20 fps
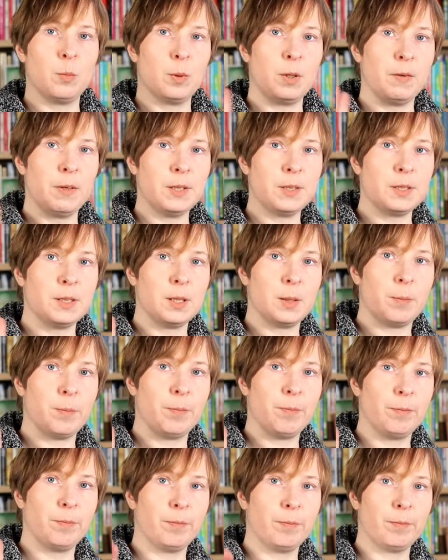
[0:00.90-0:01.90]
Привет всем!
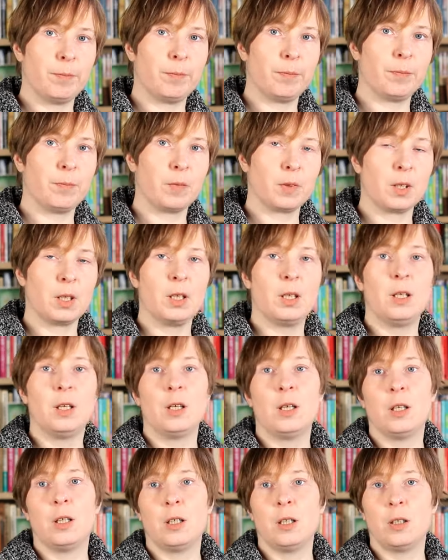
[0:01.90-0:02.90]

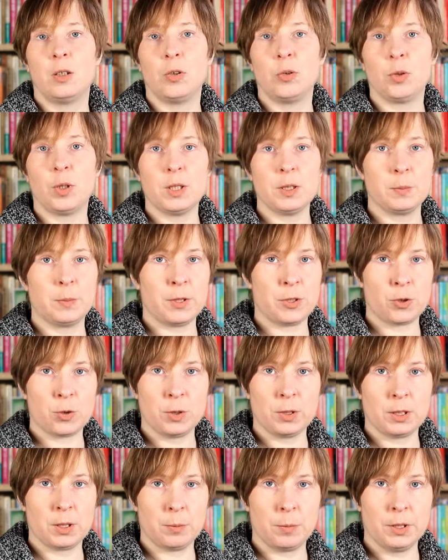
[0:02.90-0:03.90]
У нас
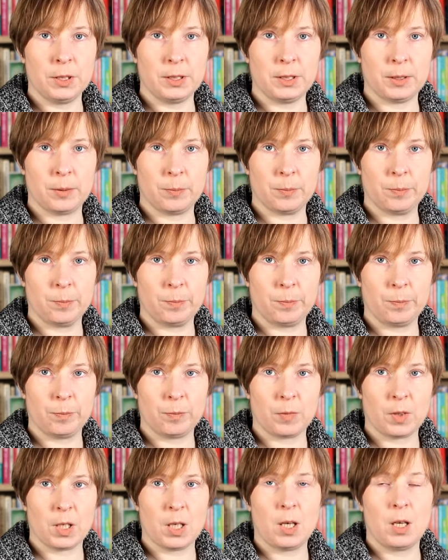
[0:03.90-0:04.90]
большое событие.
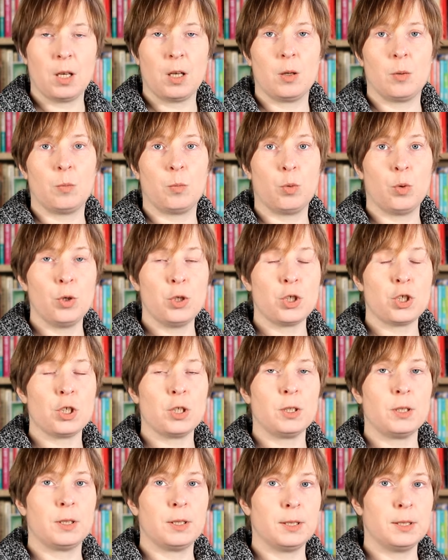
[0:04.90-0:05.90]

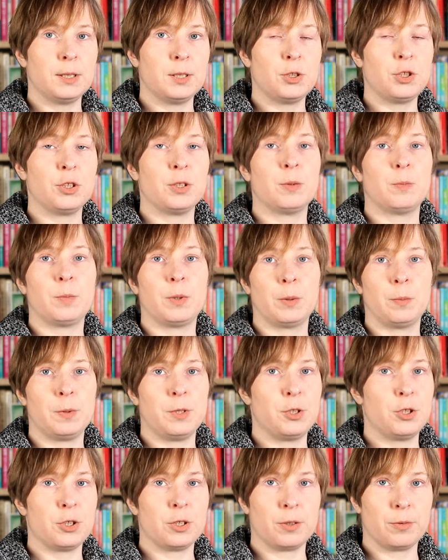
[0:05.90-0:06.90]
Больше тысячи
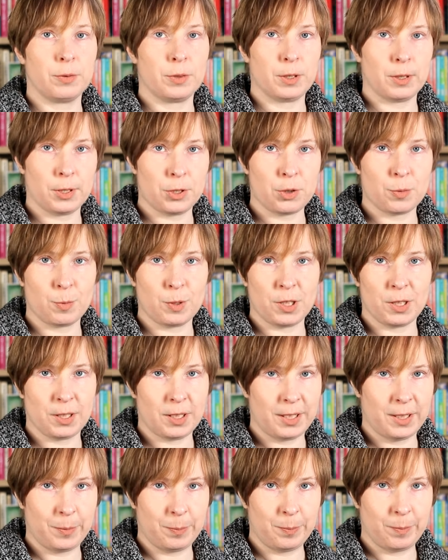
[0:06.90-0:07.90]
подписчиков на нашем
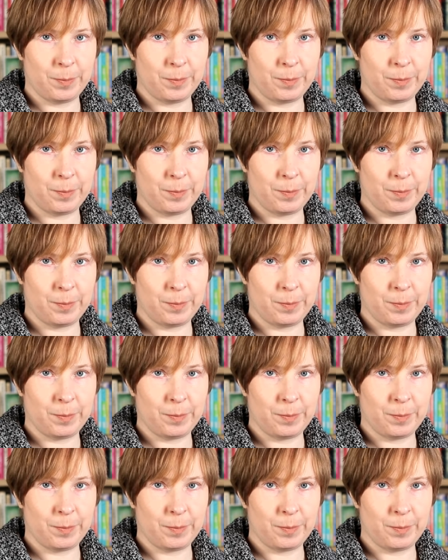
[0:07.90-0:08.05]
канале.